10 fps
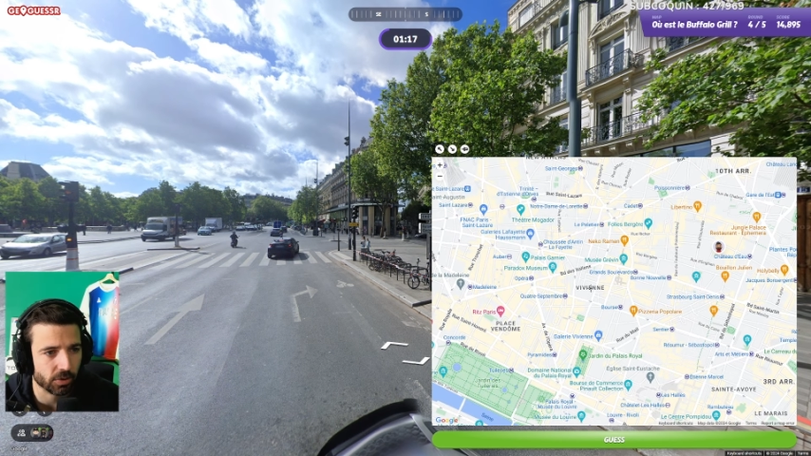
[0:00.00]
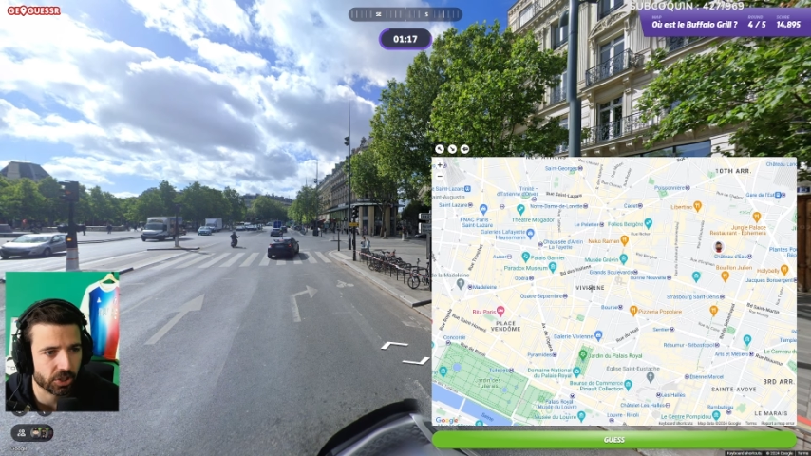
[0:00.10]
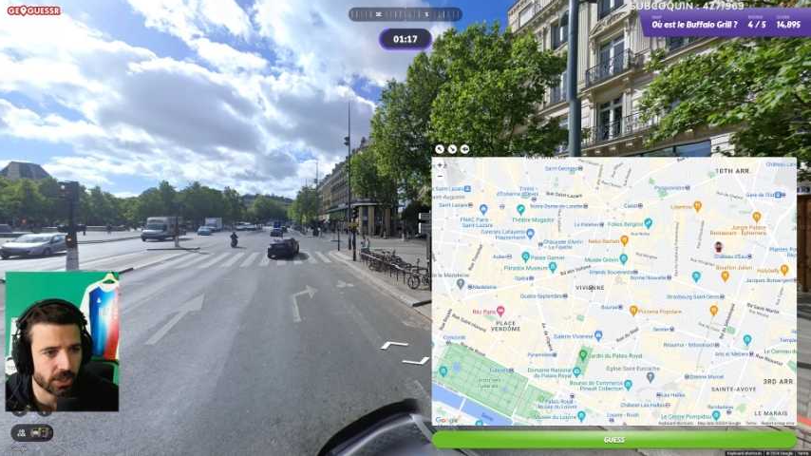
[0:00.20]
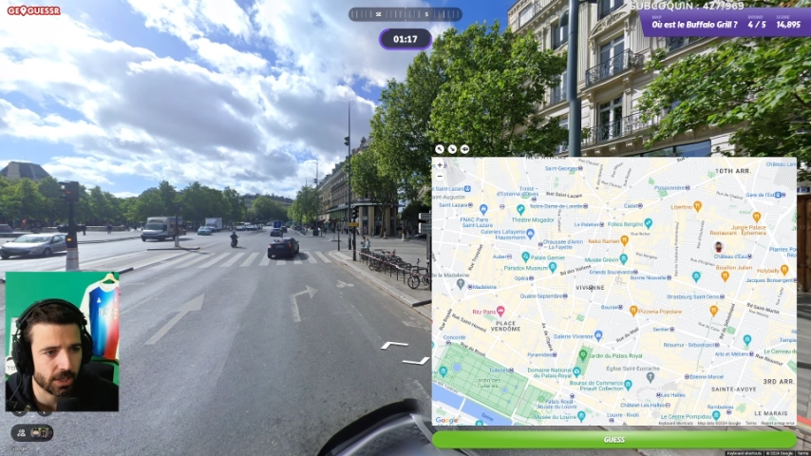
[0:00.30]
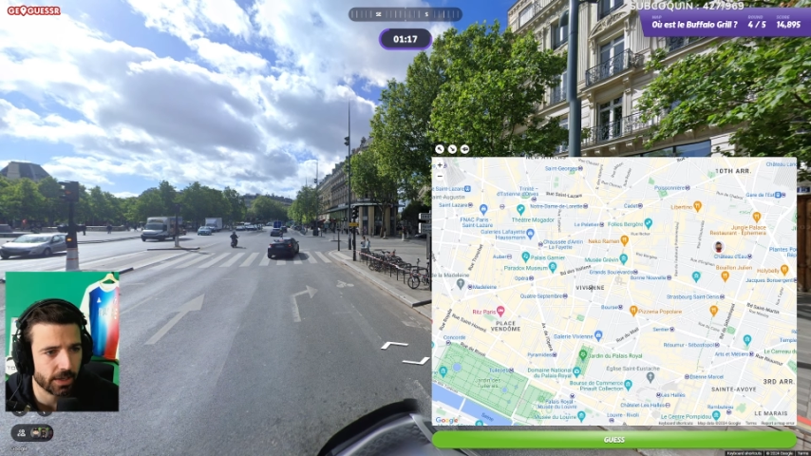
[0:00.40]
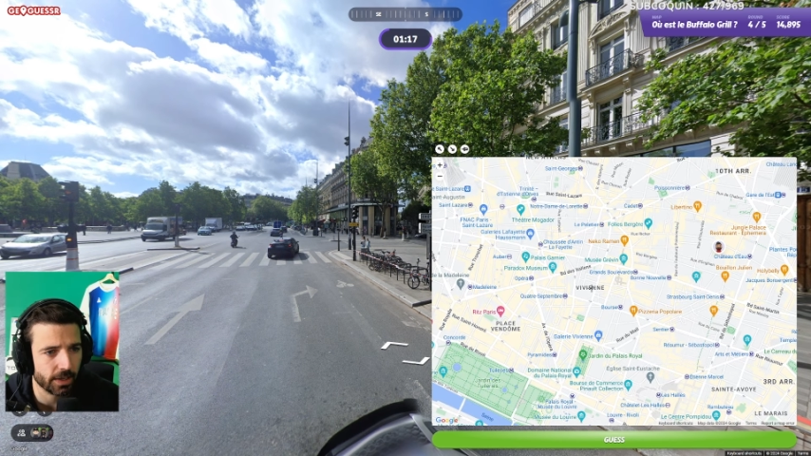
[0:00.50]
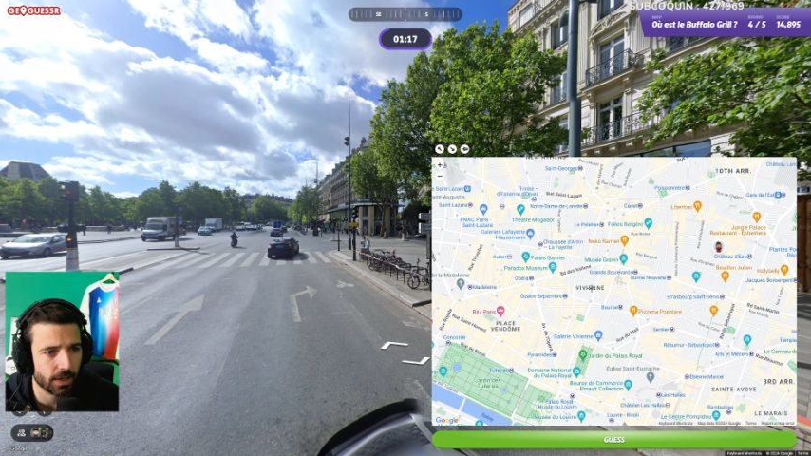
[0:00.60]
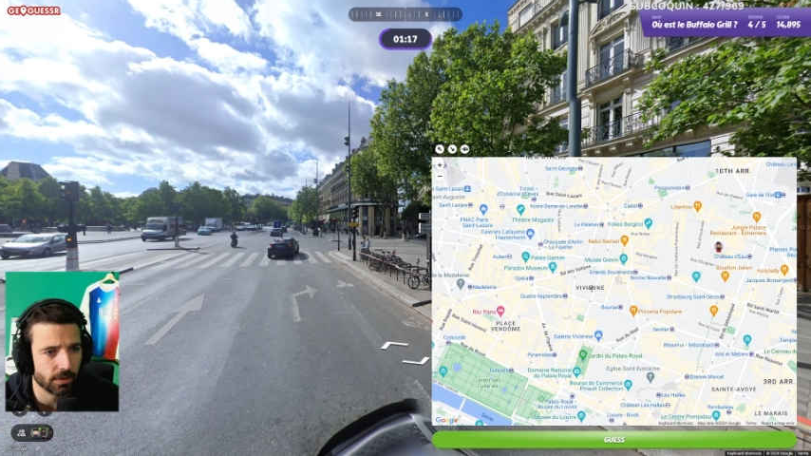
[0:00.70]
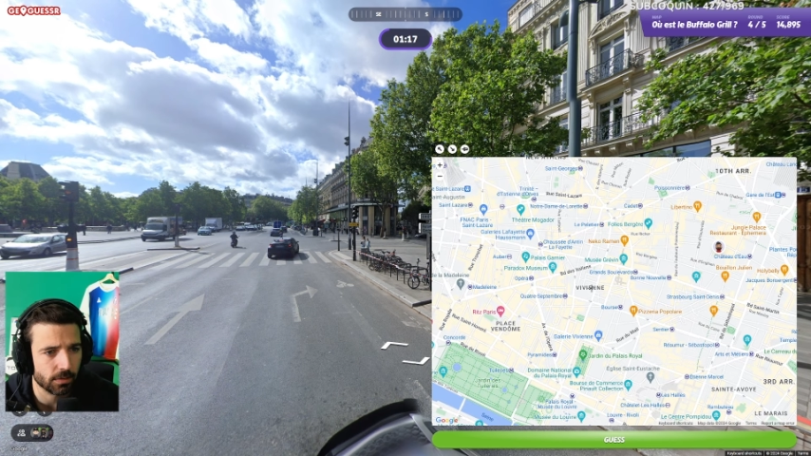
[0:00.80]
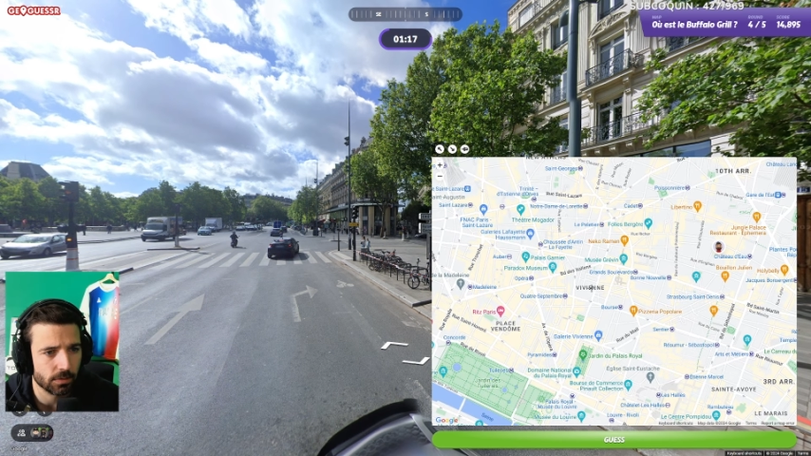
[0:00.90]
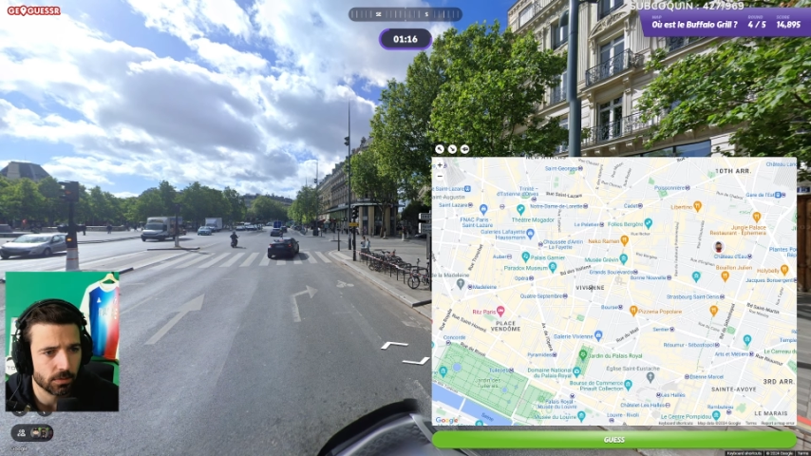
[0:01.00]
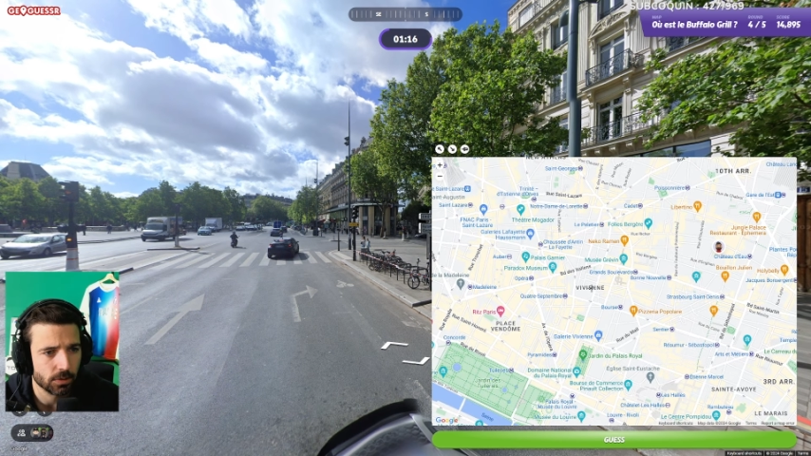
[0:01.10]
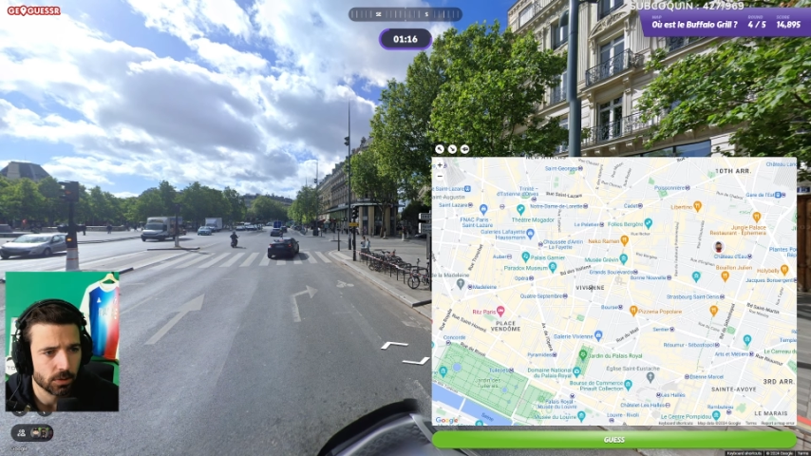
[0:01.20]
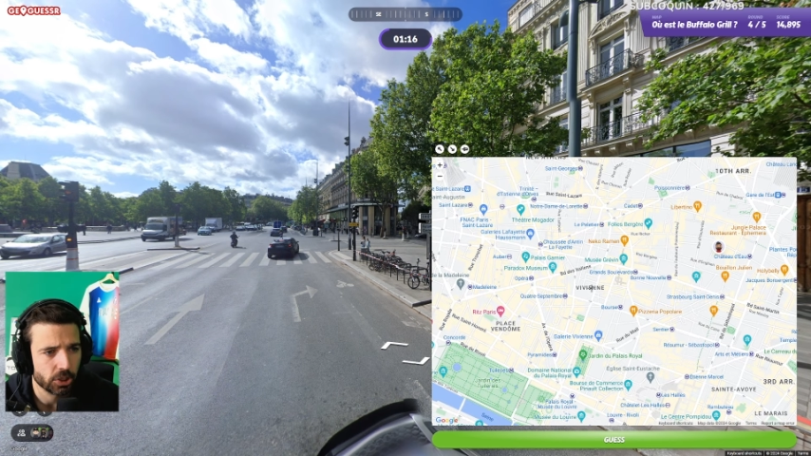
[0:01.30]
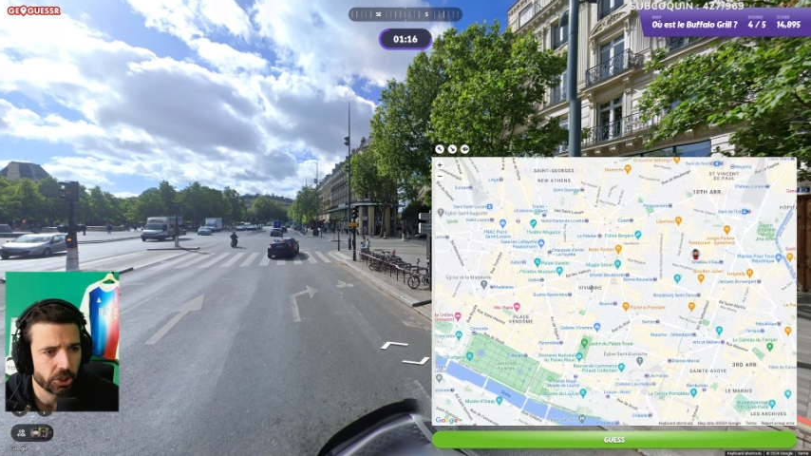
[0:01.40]
Châtelet-Léal.
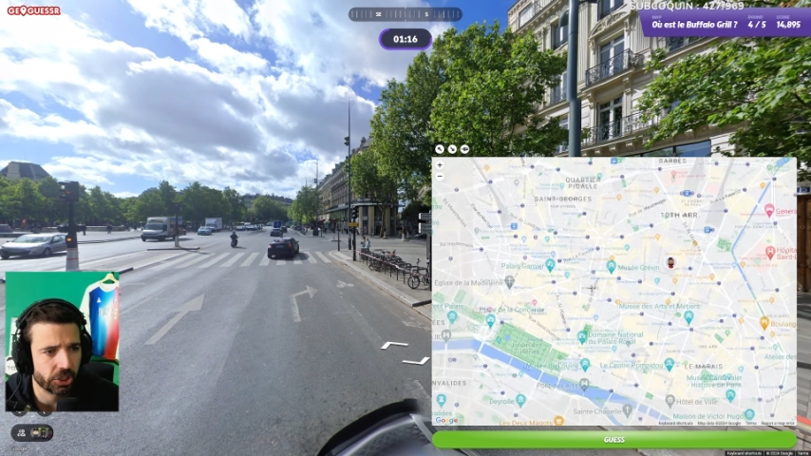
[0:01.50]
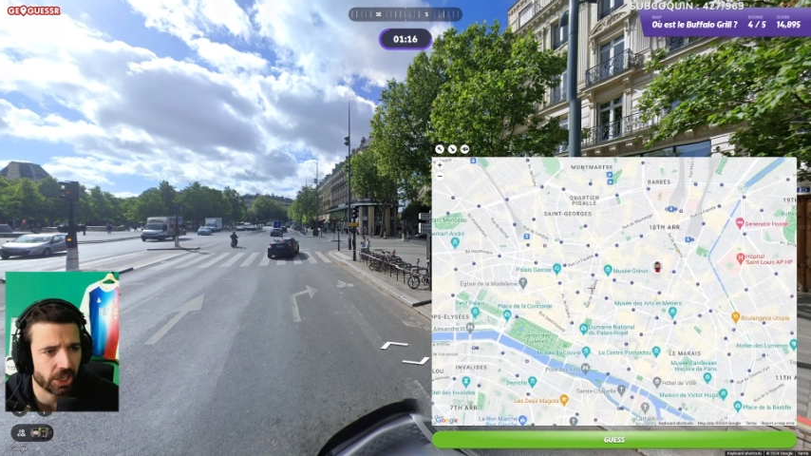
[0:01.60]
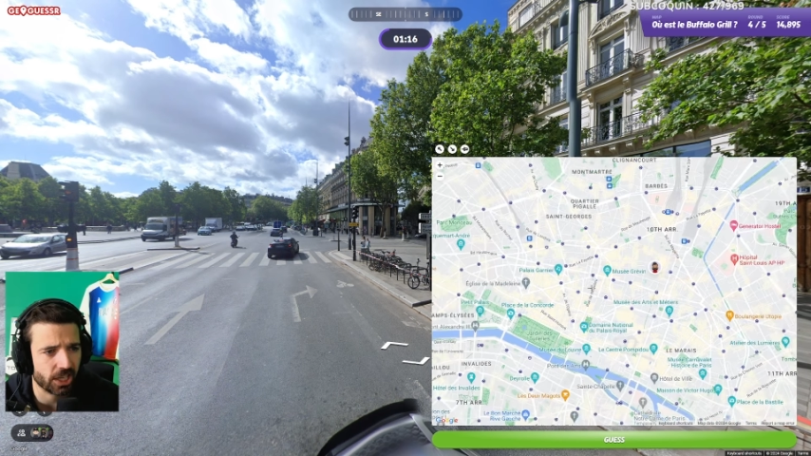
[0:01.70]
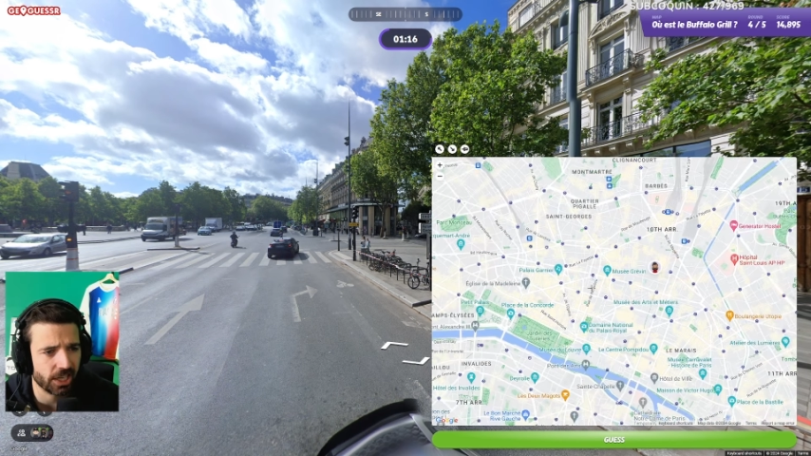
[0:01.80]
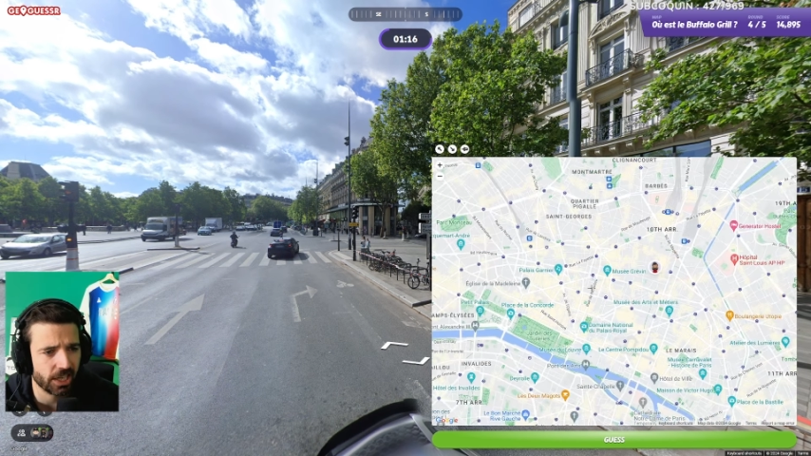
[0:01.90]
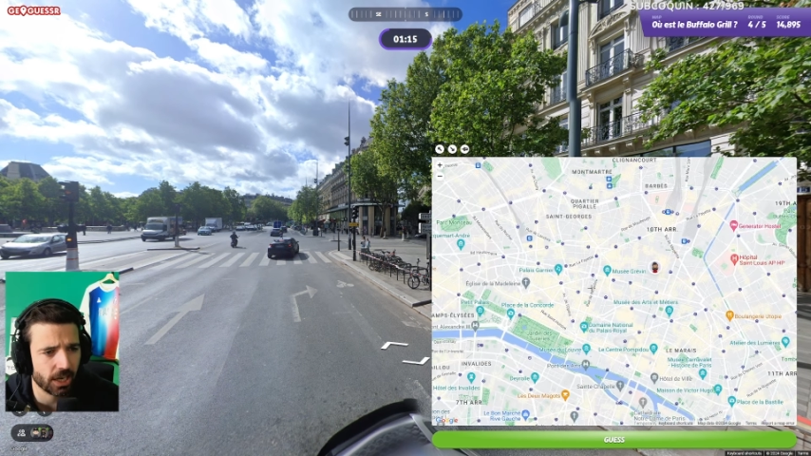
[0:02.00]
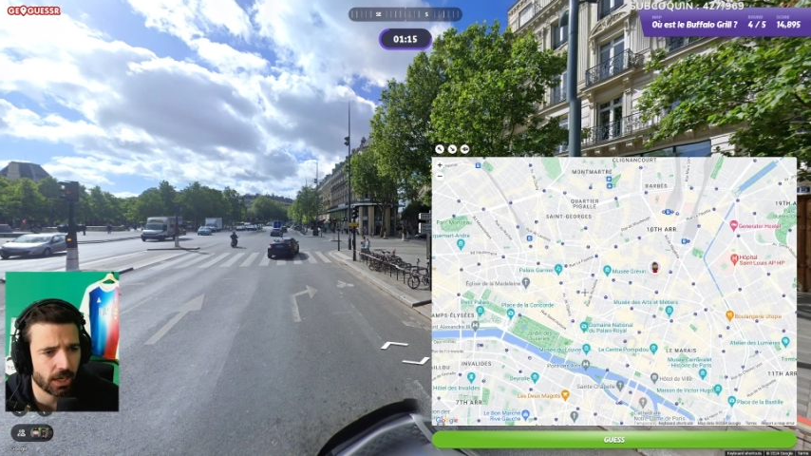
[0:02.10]
Châtelet-Léal,